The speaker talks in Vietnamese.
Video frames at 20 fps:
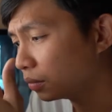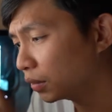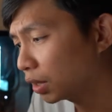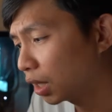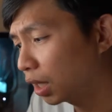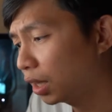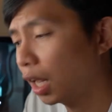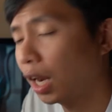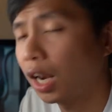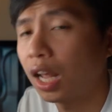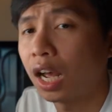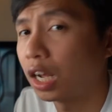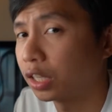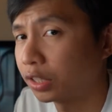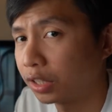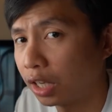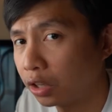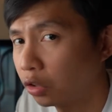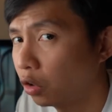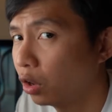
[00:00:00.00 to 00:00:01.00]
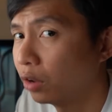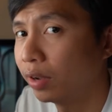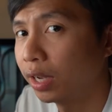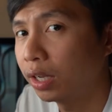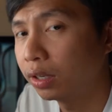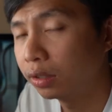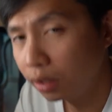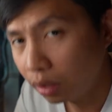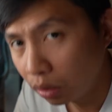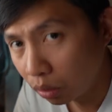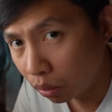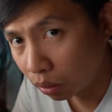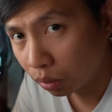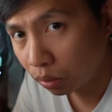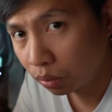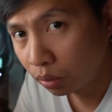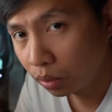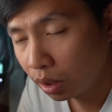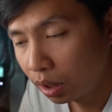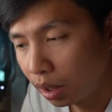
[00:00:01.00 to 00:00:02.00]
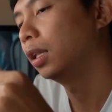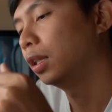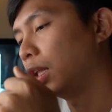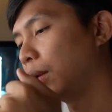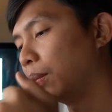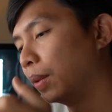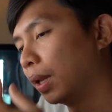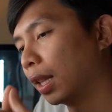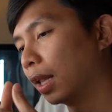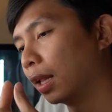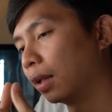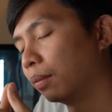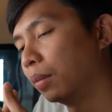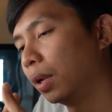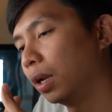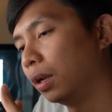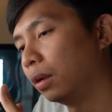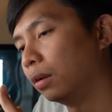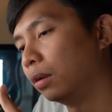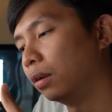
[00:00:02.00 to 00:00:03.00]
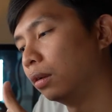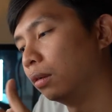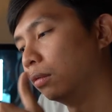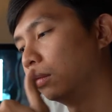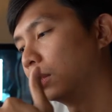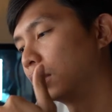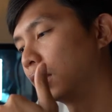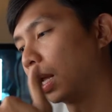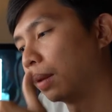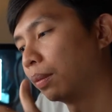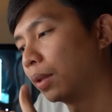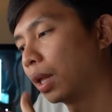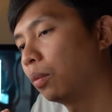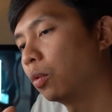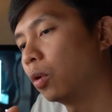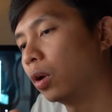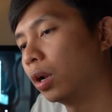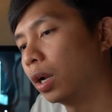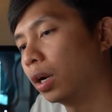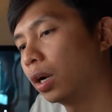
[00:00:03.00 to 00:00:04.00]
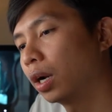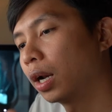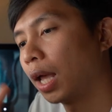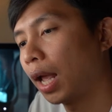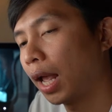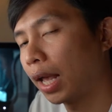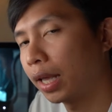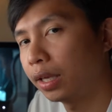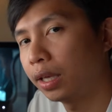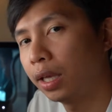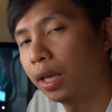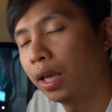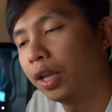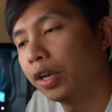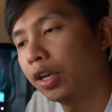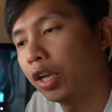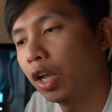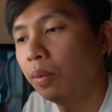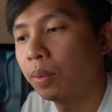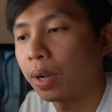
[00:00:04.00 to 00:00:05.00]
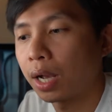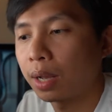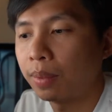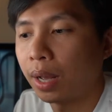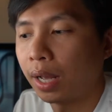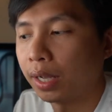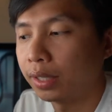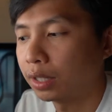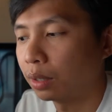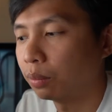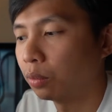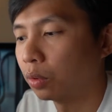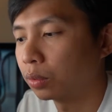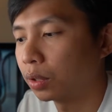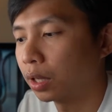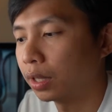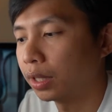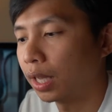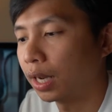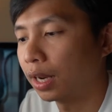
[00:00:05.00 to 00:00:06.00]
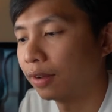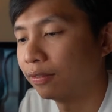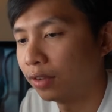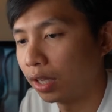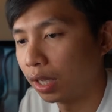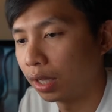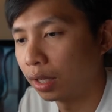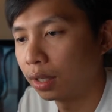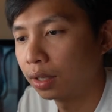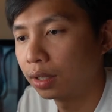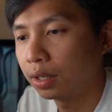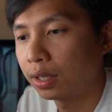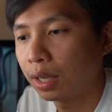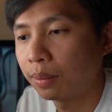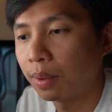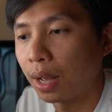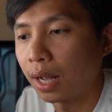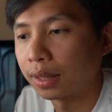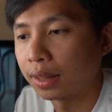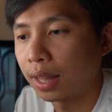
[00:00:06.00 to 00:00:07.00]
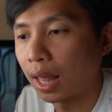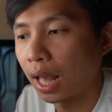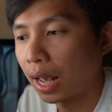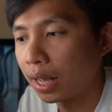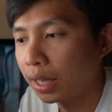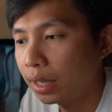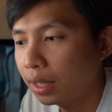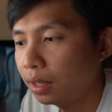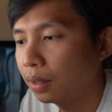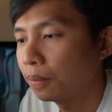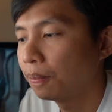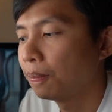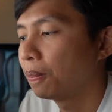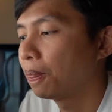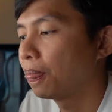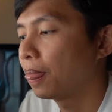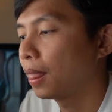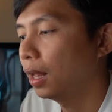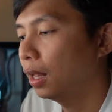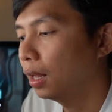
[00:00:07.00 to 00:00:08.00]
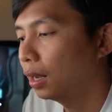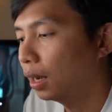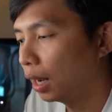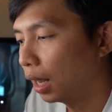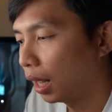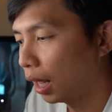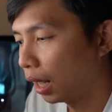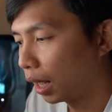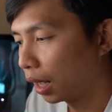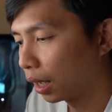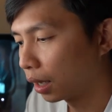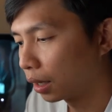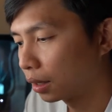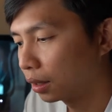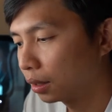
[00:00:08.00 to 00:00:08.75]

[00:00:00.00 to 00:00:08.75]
có thể là họ cho thuê váy cưới luôn thì mình mình cảm thấy mô hình đó rất là hay nếu mà các bạn trong một thời gian làm việc các bạn thấy là